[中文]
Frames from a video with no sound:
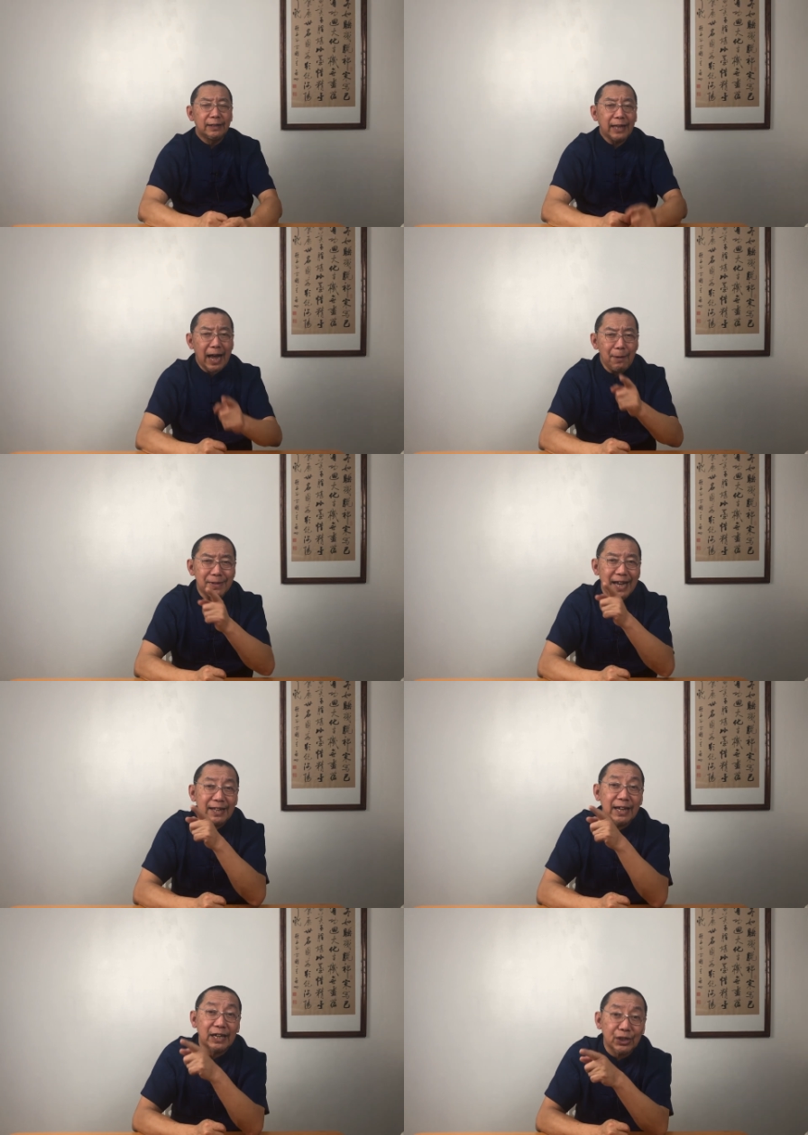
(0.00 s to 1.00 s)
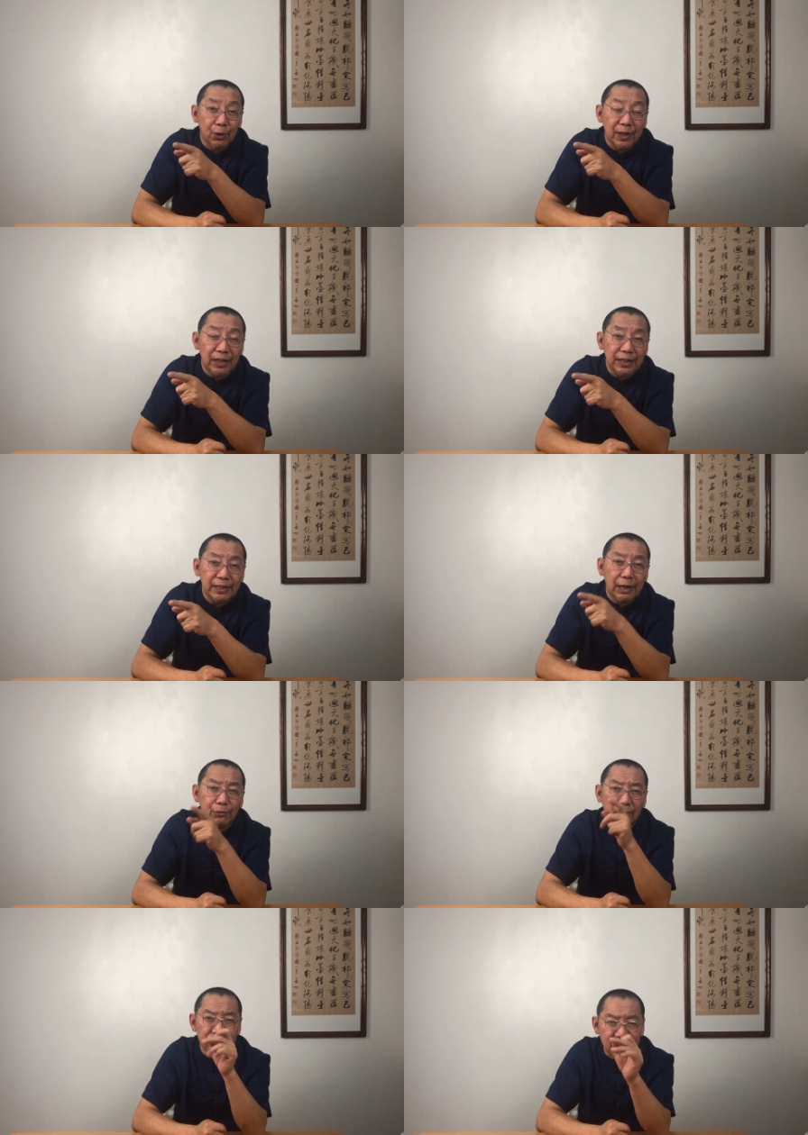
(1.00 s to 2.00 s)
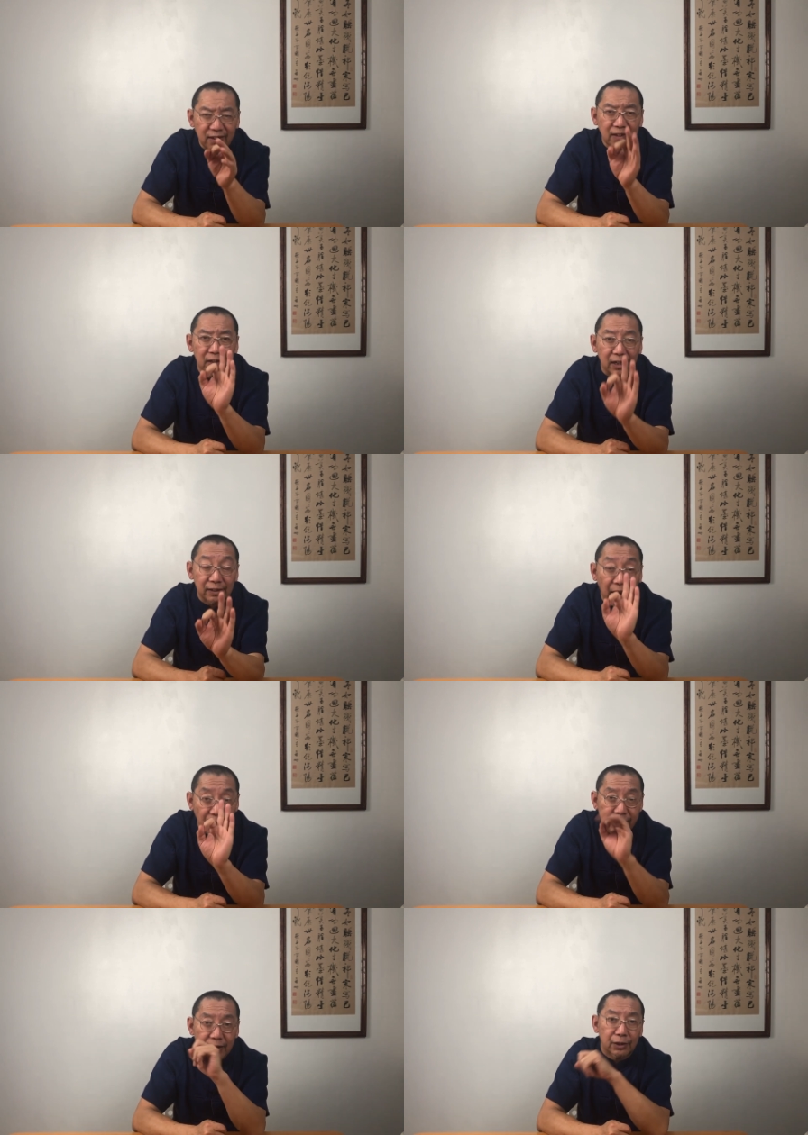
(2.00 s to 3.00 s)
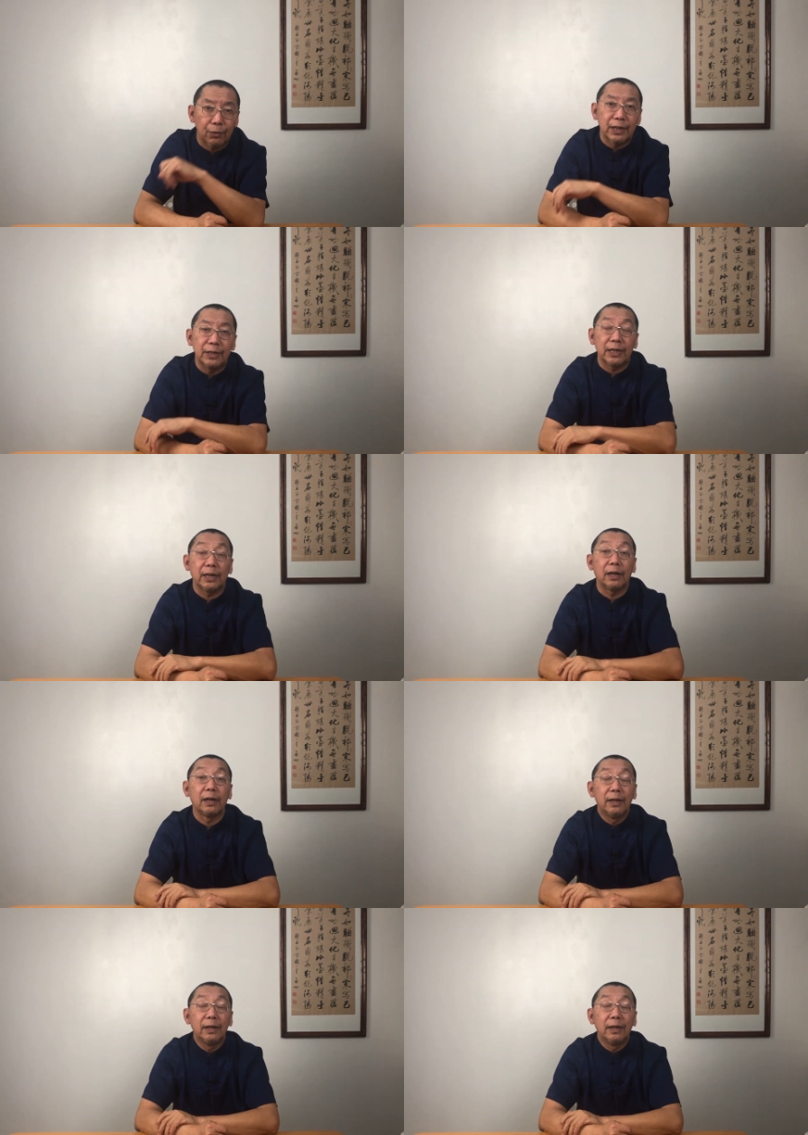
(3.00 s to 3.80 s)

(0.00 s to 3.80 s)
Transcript: 他们家那个收音机叫做四个灯的收音机，